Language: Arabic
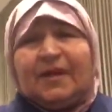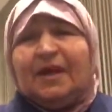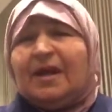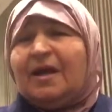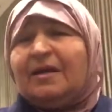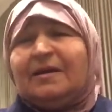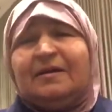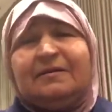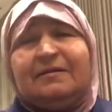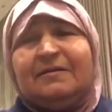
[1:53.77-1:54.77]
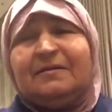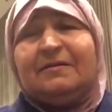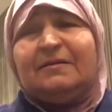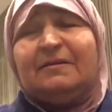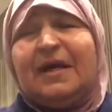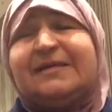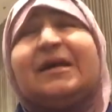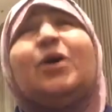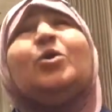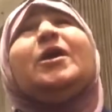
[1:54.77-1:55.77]
يا ريت
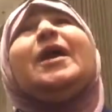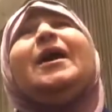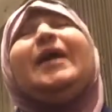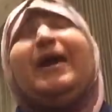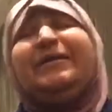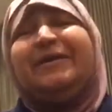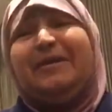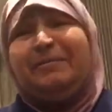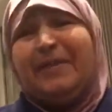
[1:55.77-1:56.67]
أسأل الله العظيم